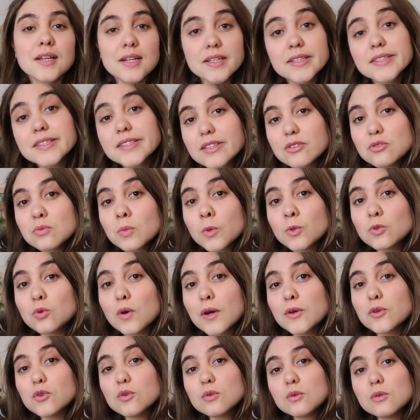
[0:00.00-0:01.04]
Lisez du
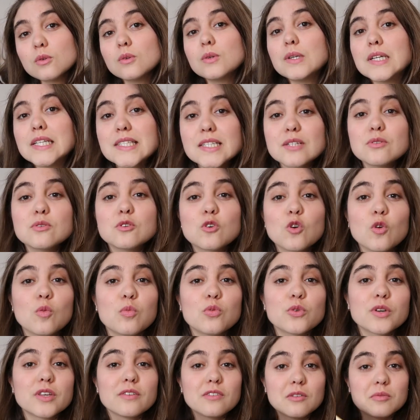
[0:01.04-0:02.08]
Motoagyo, lisez le
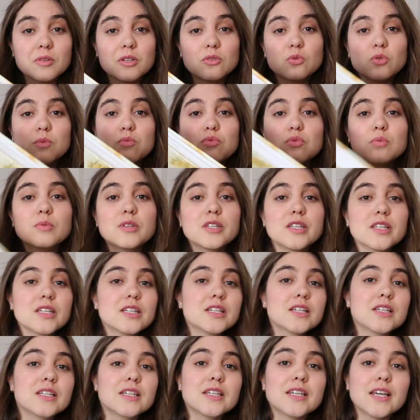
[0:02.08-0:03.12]
Clampo qui va bientôt être
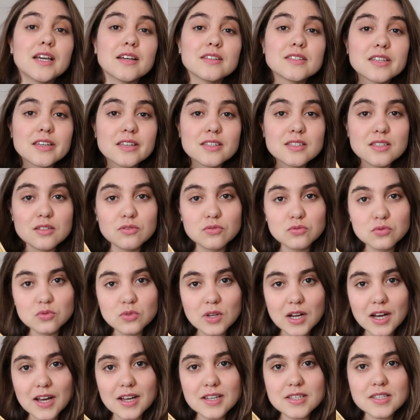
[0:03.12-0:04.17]
publié et
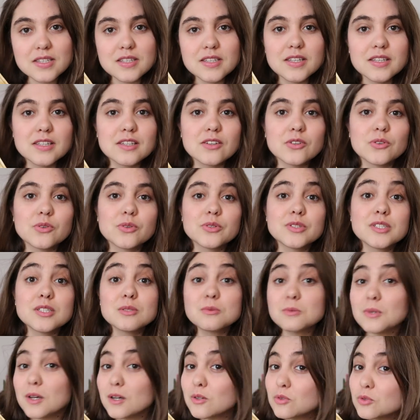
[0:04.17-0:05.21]
intéressez-vous à ces
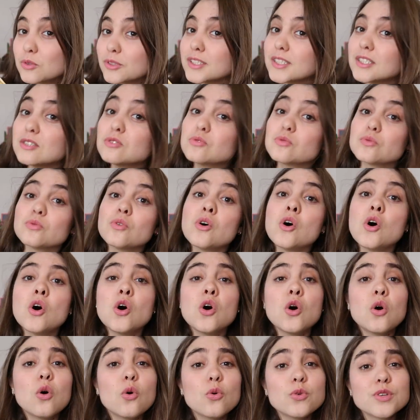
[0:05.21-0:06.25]
histoires courses qui sont
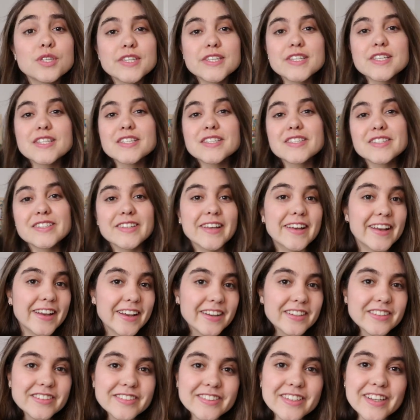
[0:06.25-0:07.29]
aussi
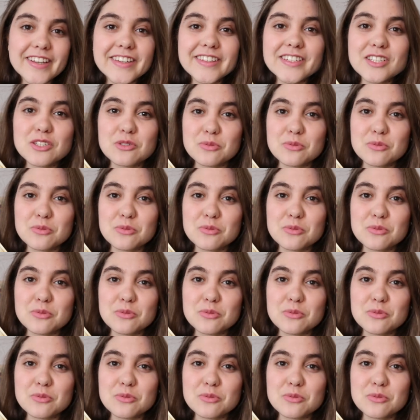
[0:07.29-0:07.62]
très très